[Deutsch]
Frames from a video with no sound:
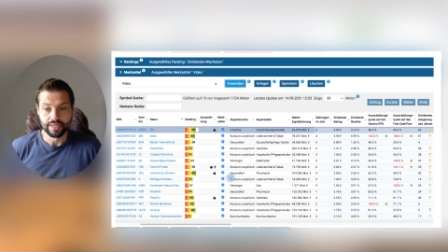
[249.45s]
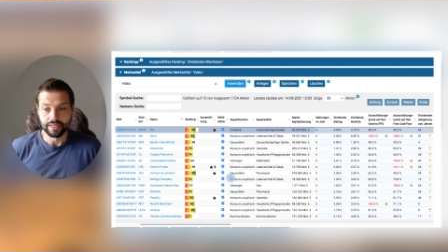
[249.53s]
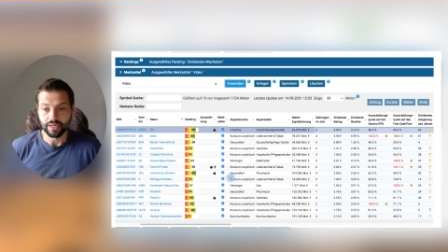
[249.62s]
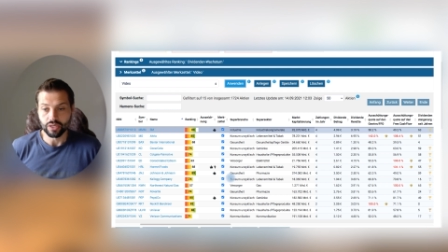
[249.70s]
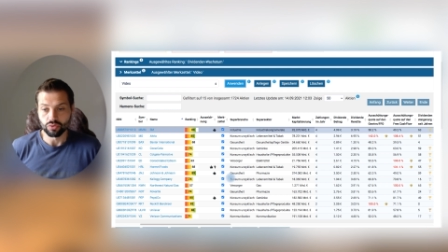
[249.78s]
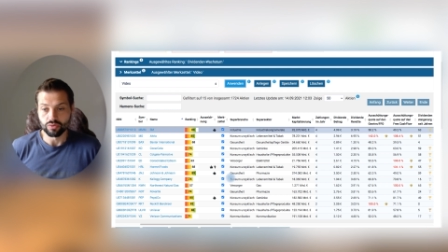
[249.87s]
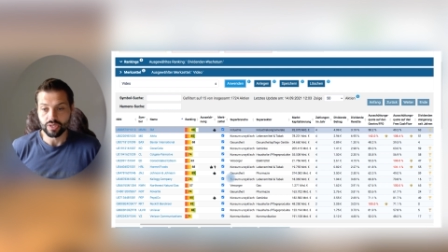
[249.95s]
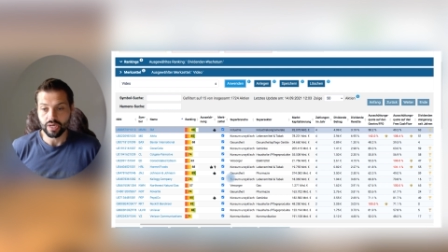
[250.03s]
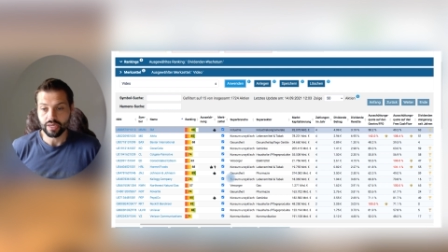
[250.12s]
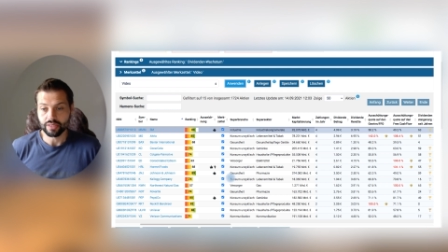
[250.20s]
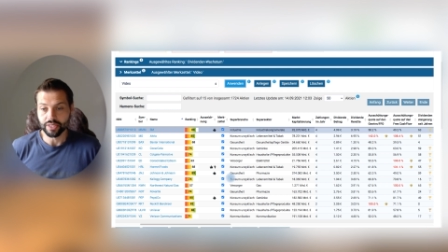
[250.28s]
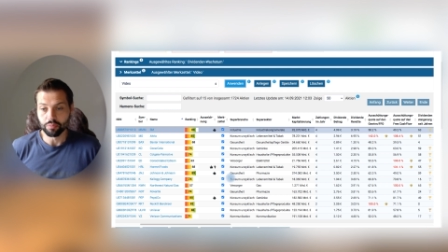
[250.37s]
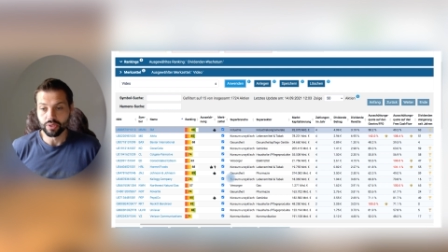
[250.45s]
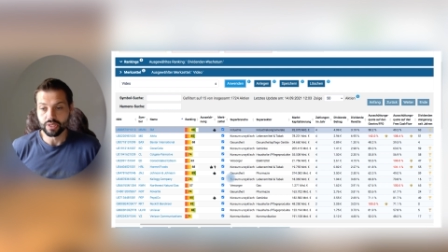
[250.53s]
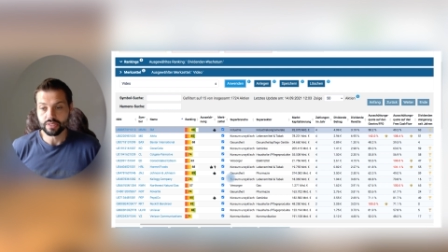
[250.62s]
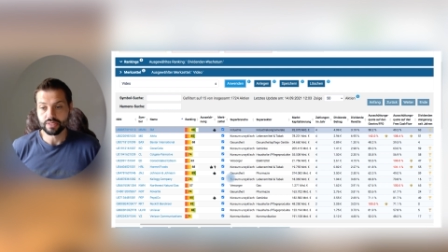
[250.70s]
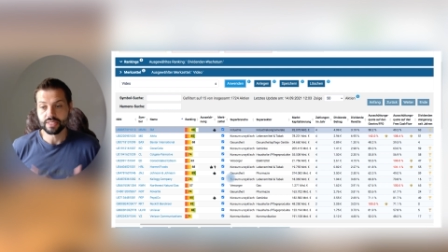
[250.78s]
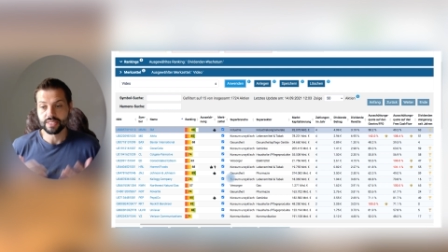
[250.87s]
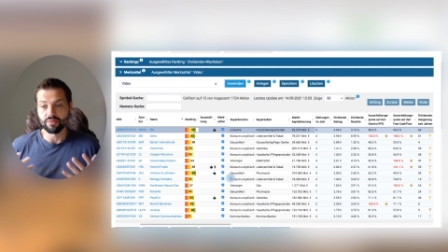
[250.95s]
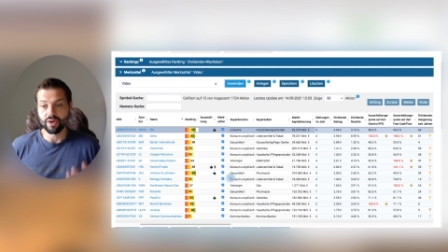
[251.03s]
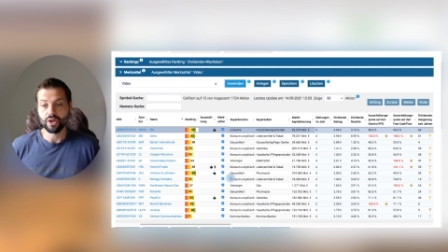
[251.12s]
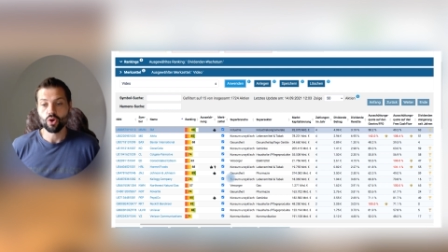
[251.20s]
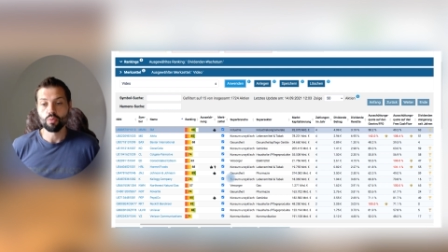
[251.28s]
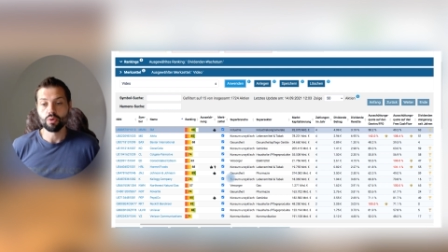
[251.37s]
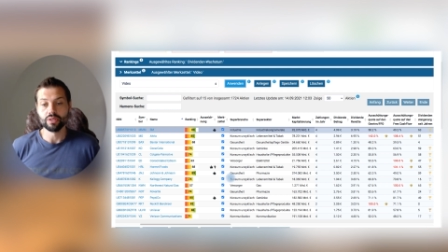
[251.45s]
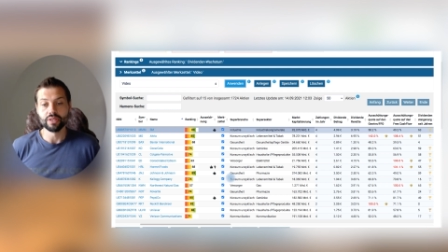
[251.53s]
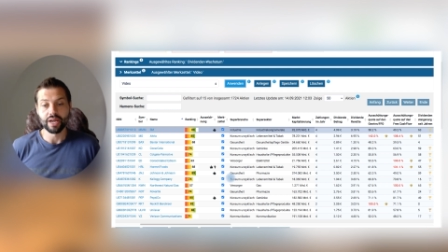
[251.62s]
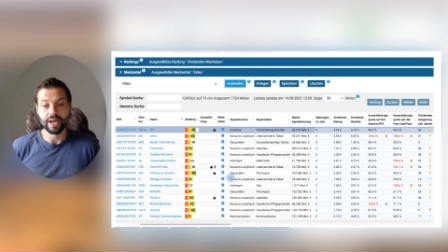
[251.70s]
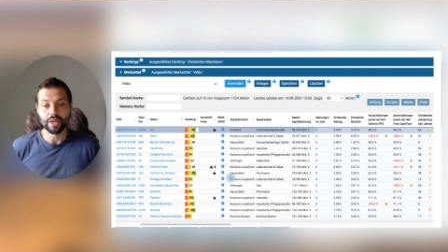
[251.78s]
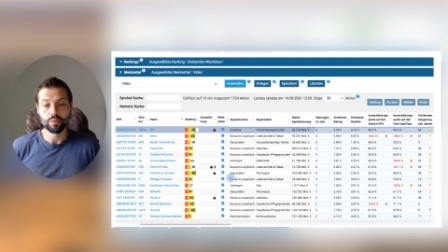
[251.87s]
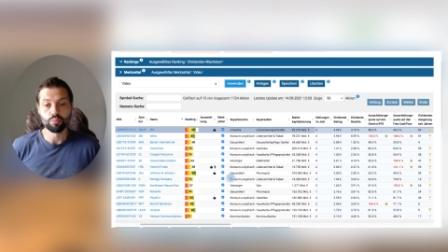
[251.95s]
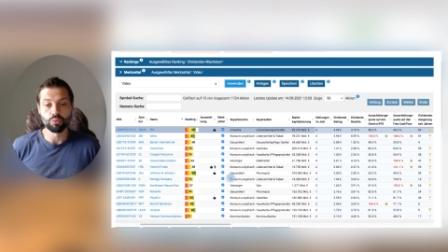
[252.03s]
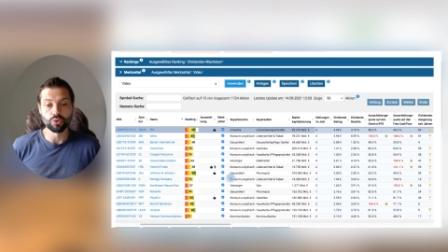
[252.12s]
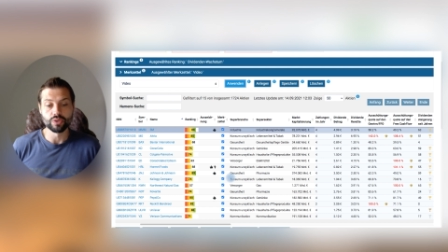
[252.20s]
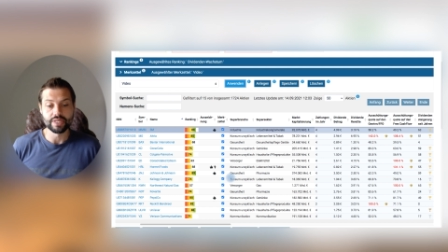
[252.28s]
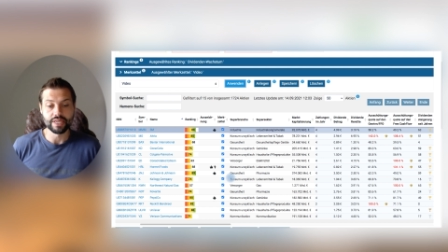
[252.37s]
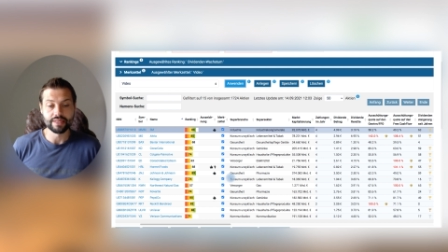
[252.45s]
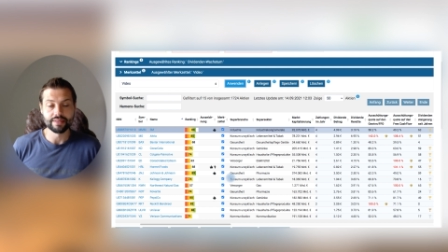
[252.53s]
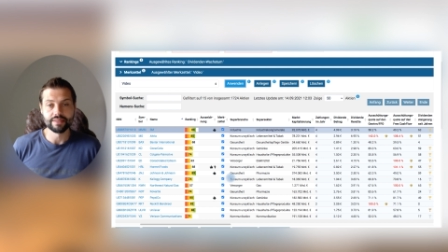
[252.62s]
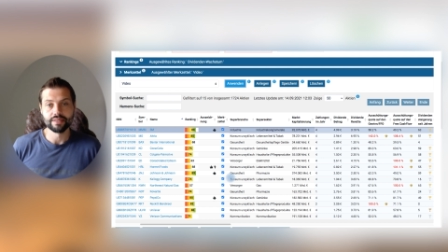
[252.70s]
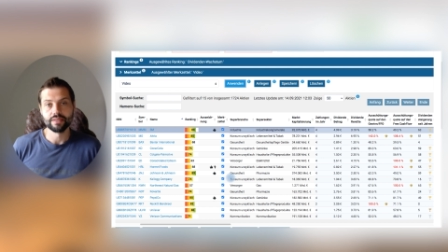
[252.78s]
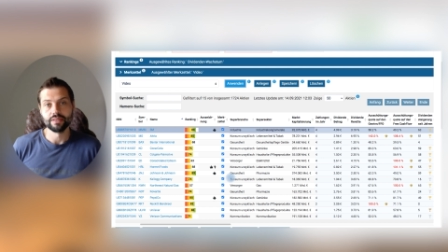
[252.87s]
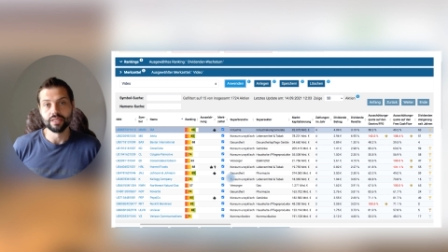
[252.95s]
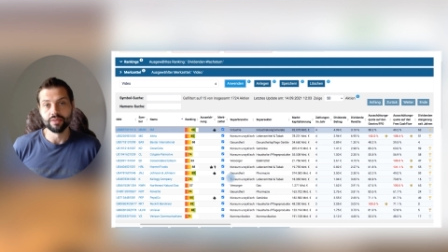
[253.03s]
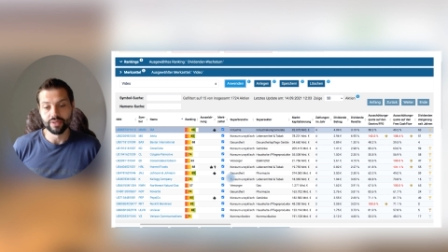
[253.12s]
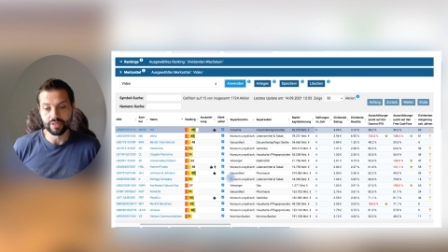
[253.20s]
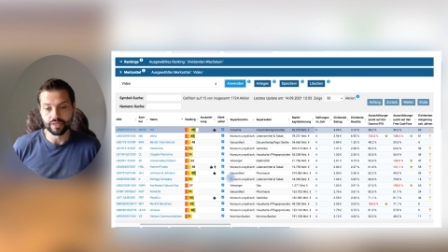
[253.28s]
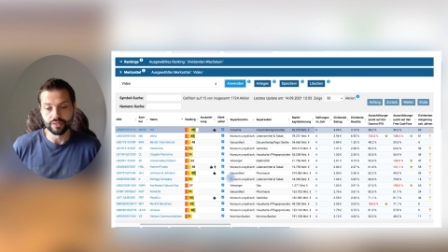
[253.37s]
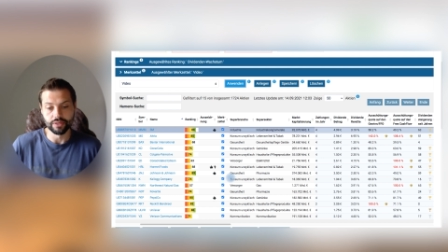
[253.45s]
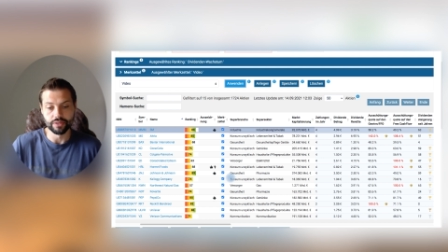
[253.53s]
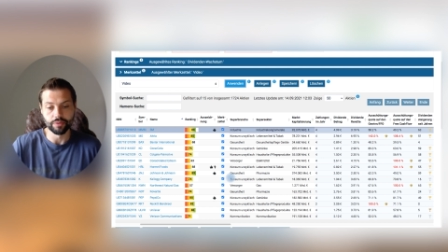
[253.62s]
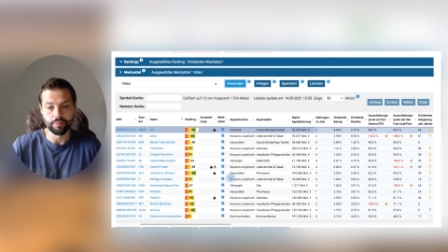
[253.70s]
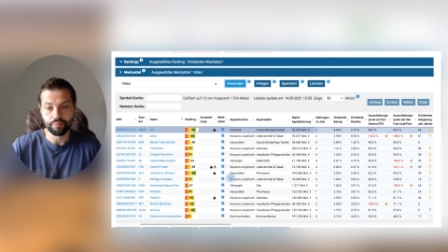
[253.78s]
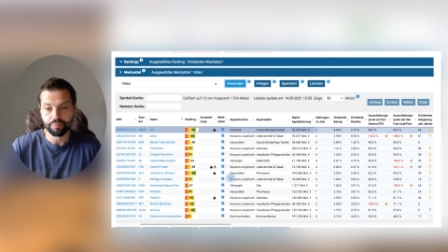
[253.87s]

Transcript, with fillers: Ja, zurzeit gibt es 2,3% Prozent Dividendenrendite.